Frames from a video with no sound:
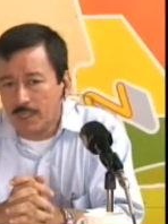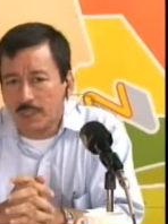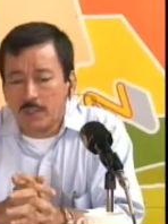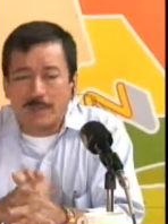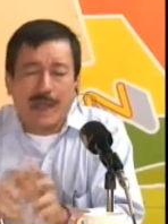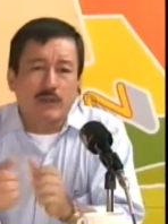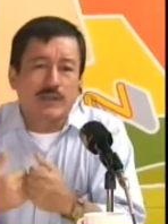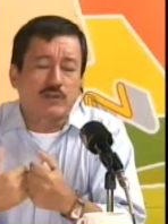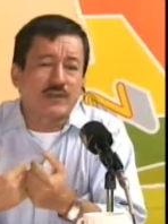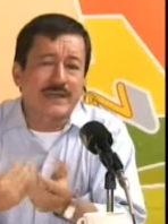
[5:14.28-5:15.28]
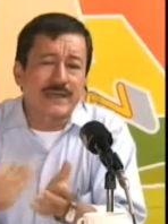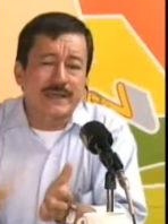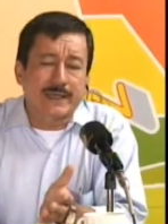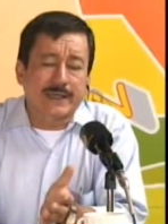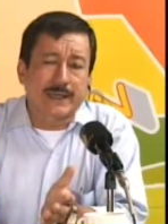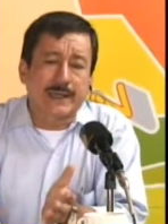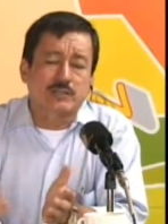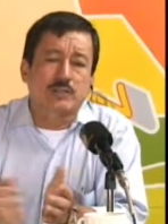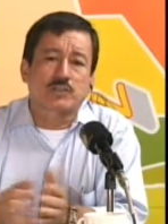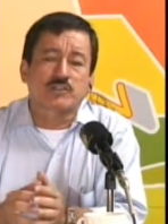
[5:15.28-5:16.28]
Para los que no quieren creer en
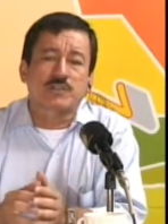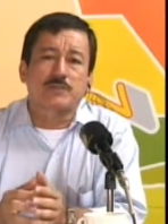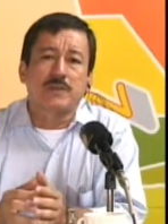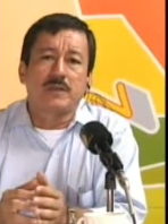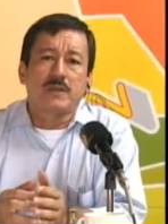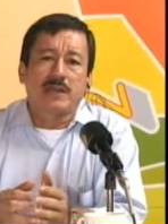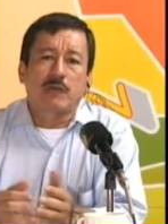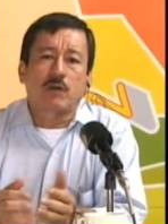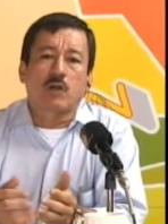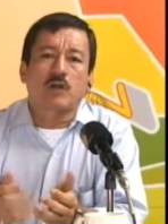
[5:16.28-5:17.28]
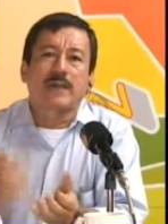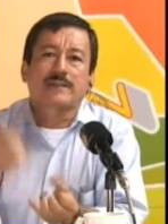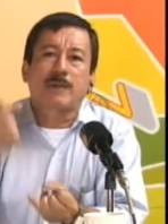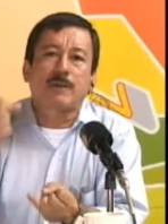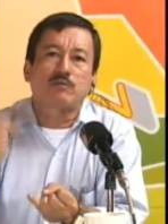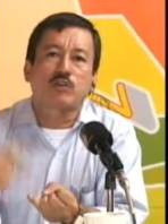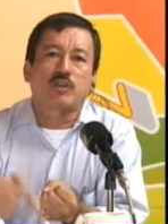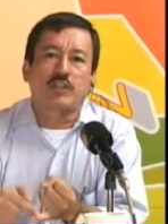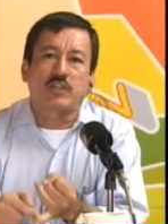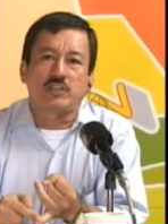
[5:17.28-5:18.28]
eso, entonces la Coca-Cola destapa un
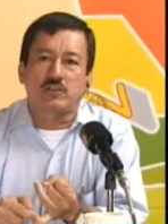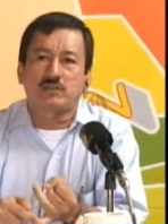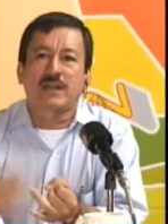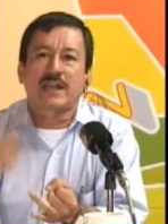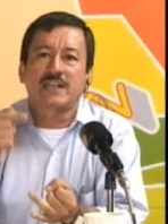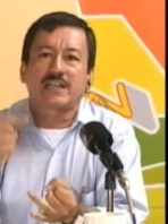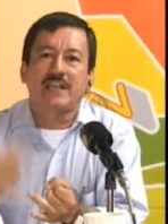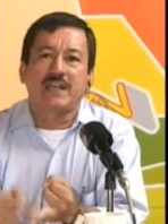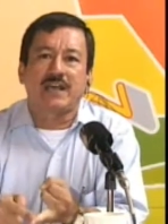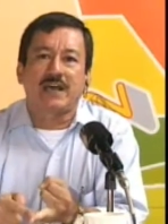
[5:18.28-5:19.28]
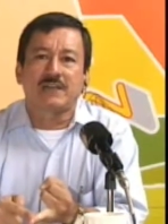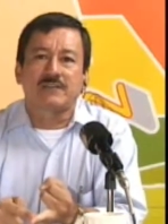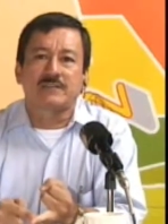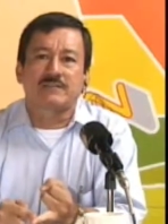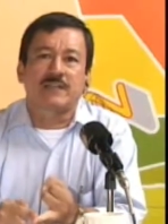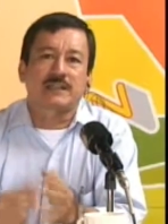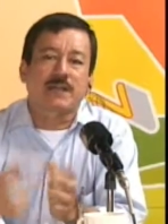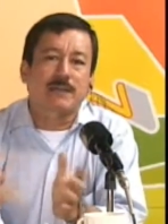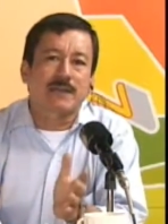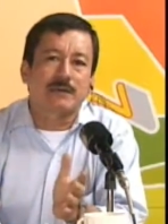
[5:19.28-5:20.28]
tornillo, una cañería. Si usted
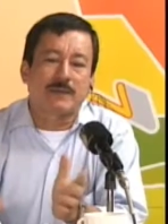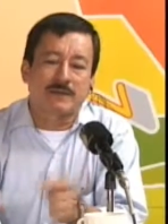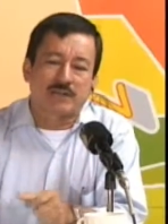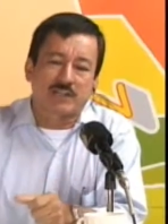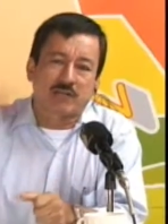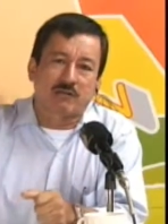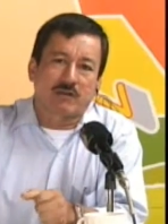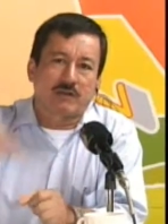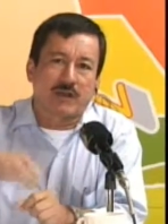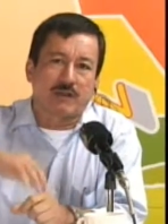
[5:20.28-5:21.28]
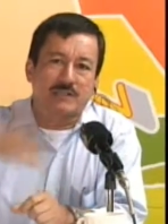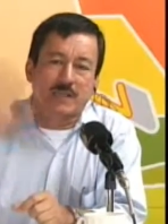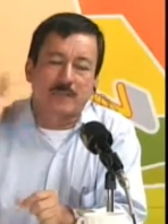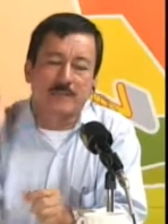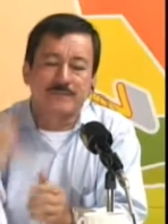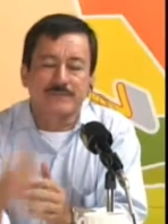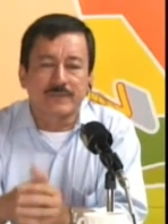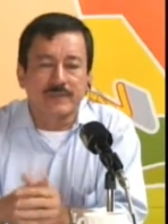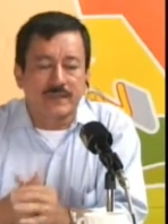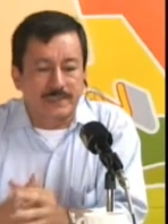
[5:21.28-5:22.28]
tapa el lavamano, le echa Coca-Cola y lo destapa.
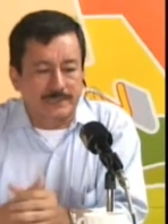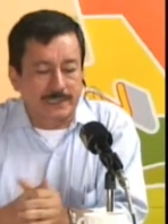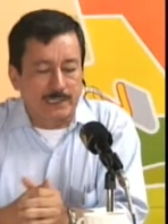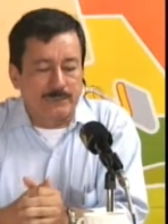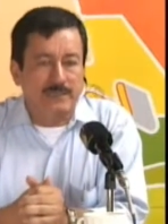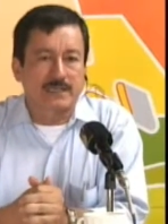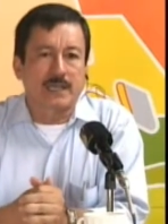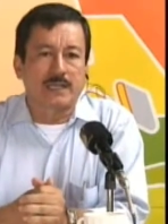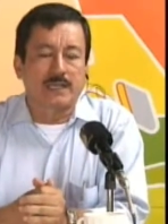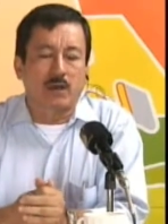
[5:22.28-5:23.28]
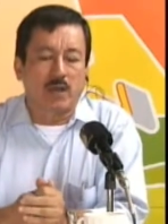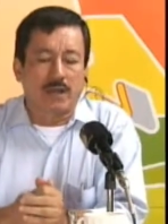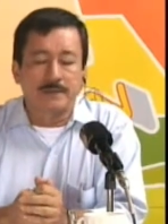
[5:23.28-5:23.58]
Televidente en la línea, hola.